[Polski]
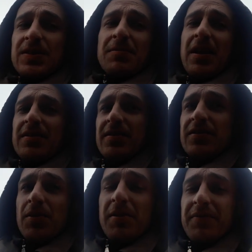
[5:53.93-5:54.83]
zmiany,
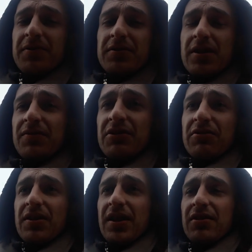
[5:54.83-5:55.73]
dobre wnioski
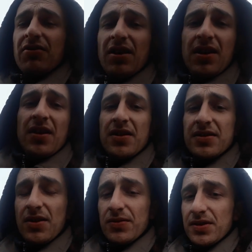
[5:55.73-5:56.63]
wyciągać,
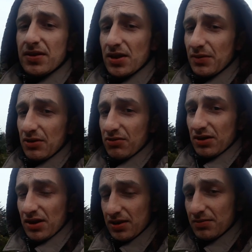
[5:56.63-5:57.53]
skoncentrować się
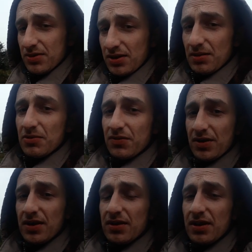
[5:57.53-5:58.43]
na tym, co ja
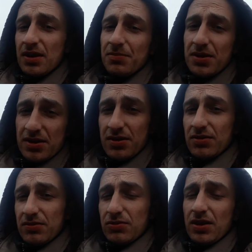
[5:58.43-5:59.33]
mówię. Najlepiej tylko
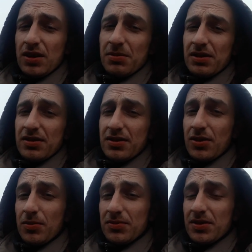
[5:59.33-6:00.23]
tutaj nie będę
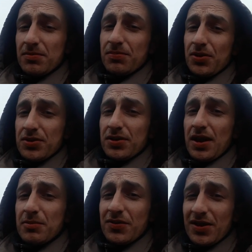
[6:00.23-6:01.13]
skromny, to co
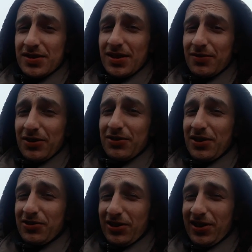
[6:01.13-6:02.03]
ja mówię jest
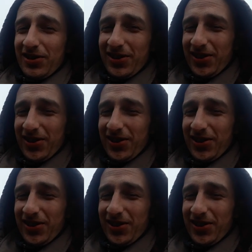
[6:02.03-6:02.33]
najważniejsze